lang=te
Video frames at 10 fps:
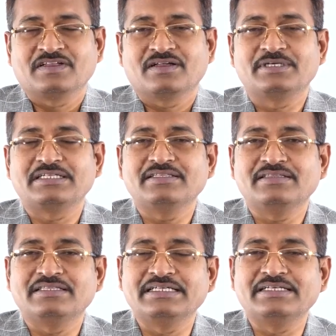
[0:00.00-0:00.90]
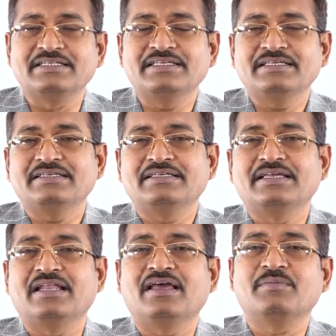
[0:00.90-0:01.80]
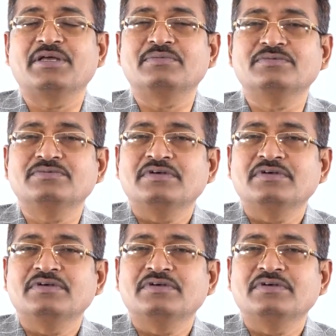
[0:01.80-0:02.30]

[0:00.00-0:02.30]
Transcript: కాబట్టి వీటిని ఎలా మనం